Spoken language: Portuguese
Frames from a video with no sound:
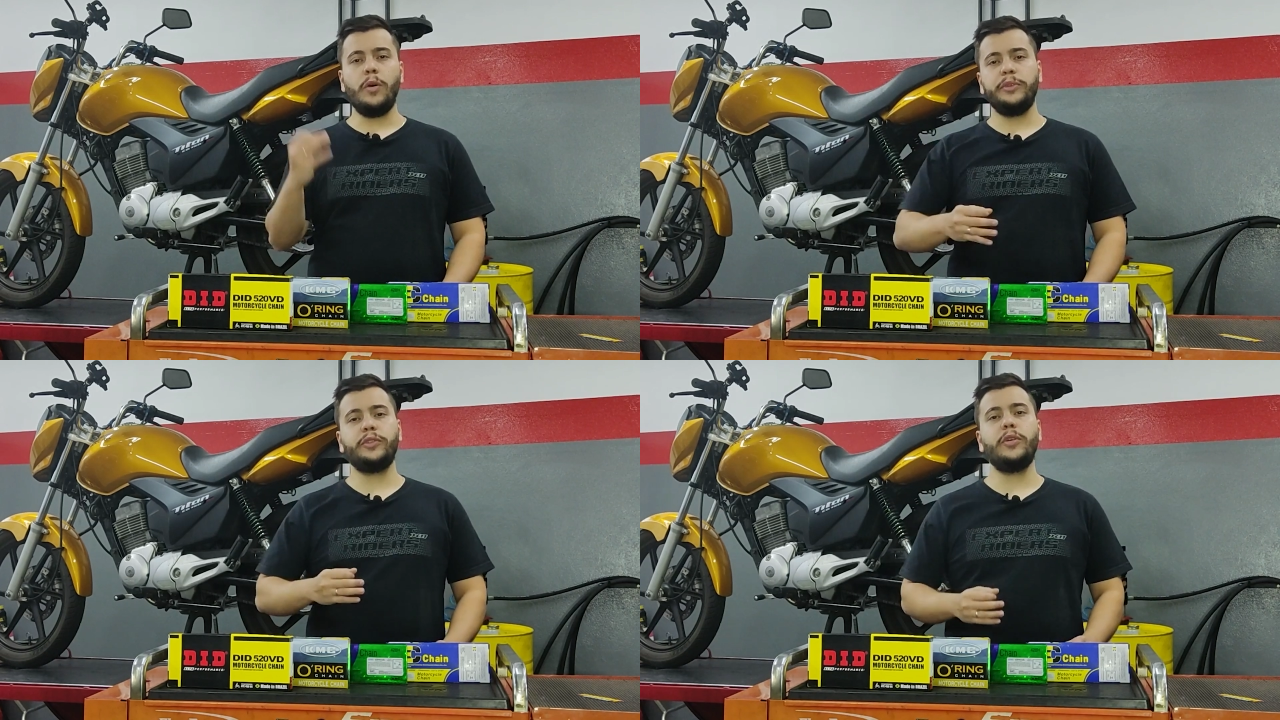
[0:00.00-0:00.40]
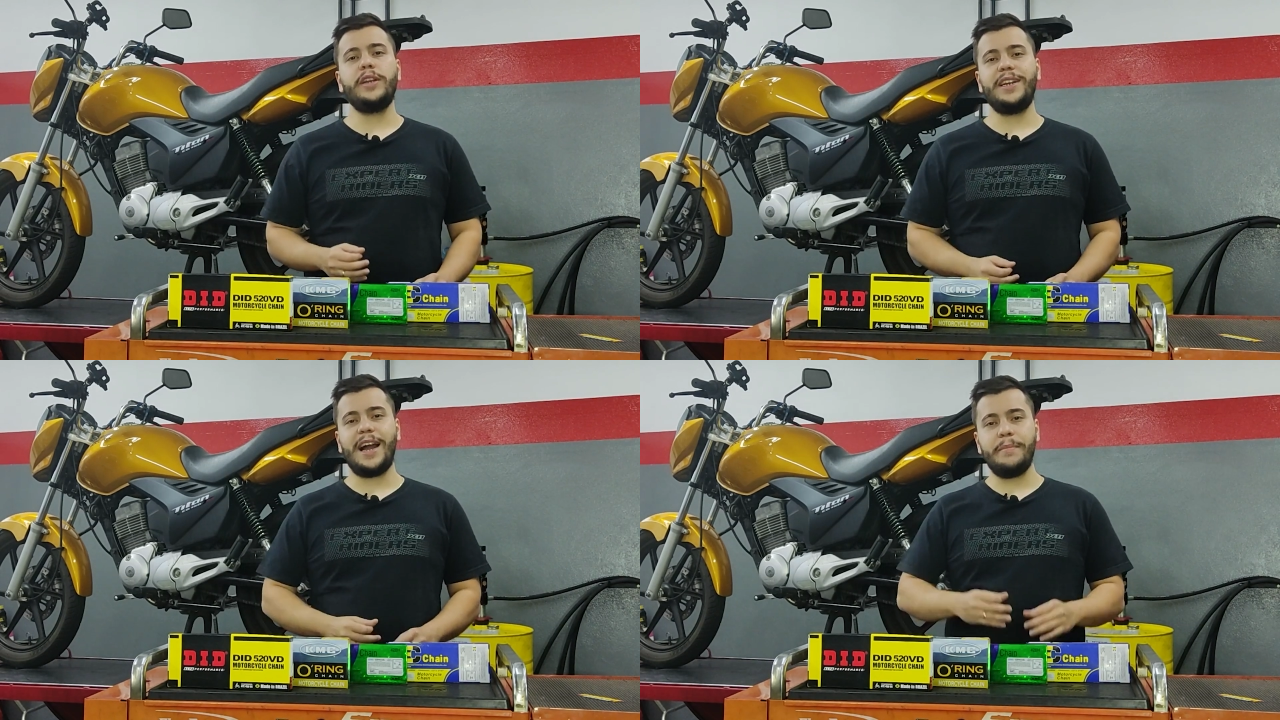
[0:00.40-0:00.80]
Como
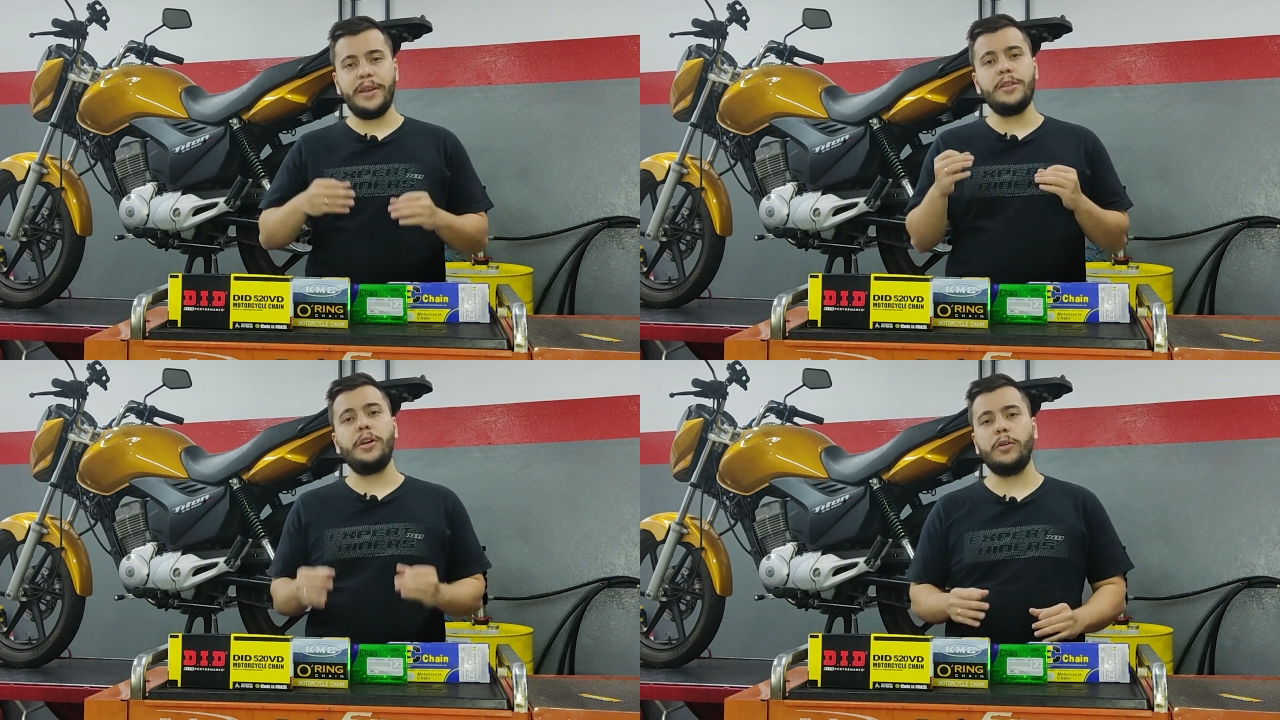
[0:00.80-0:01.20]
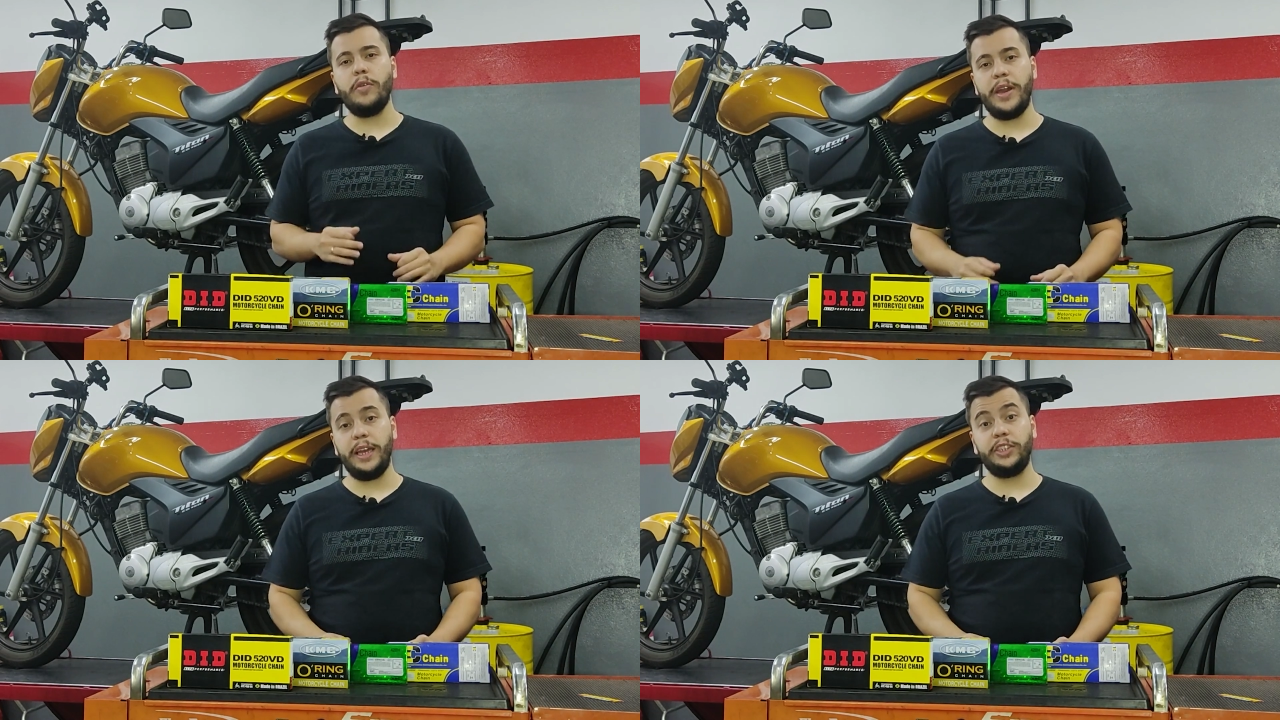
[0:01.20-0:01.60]
escolher a melhor
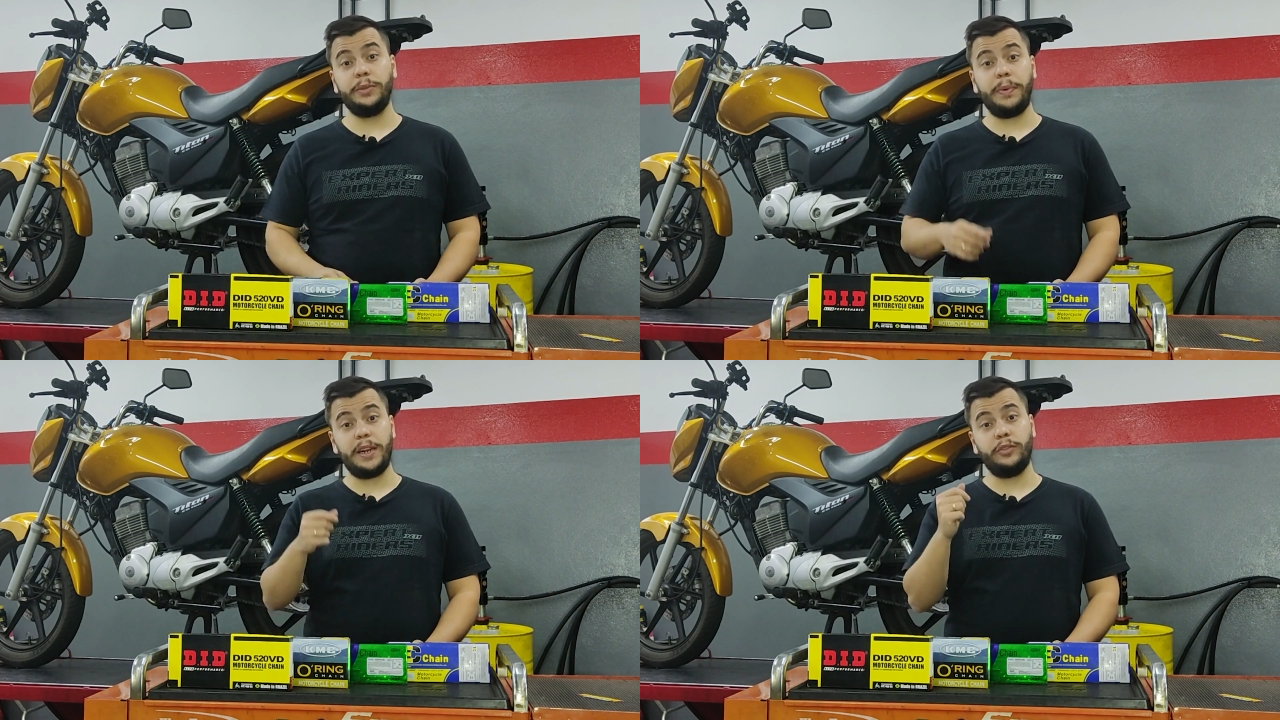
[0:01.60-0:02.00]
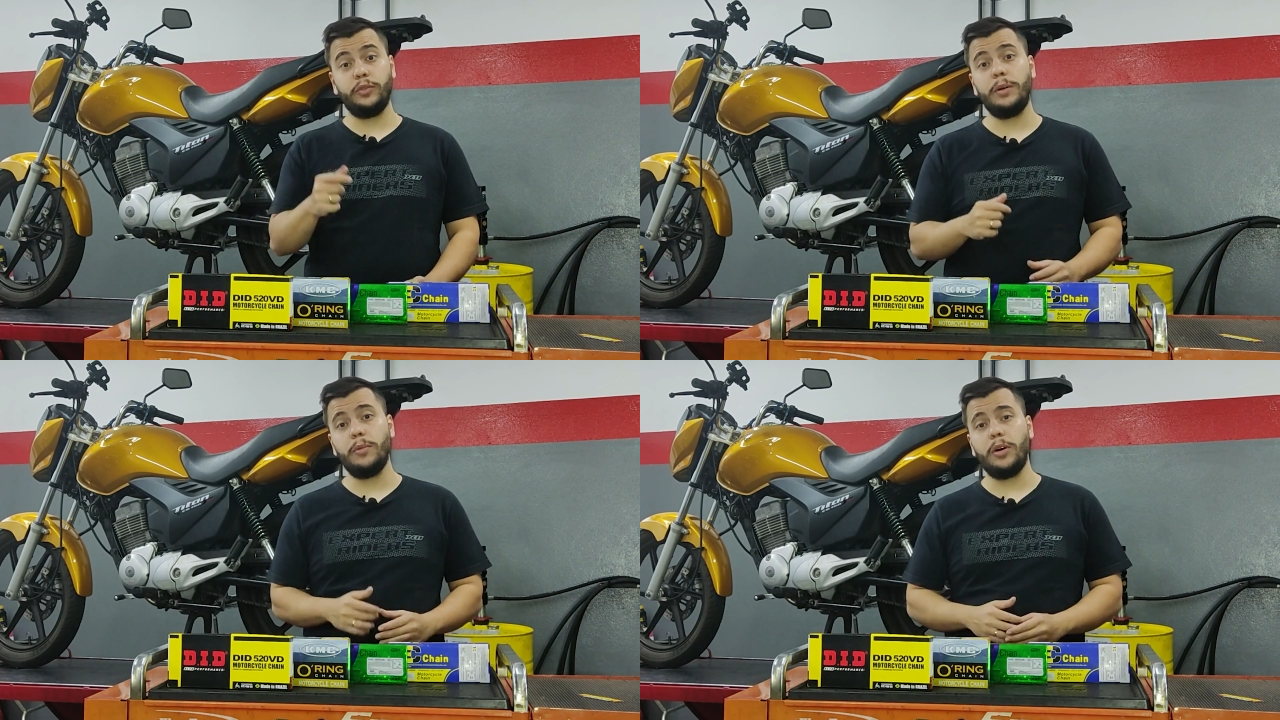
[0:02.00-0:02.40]
corrente para
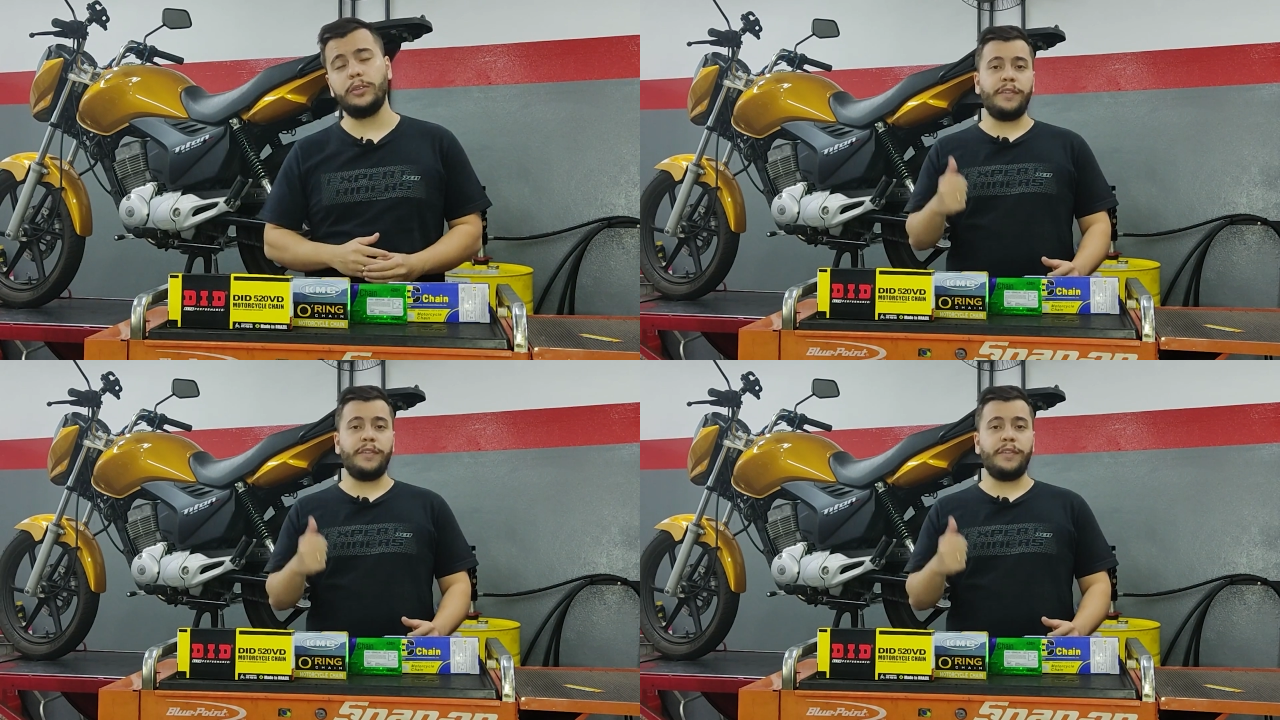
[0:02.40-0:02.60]
sua moto?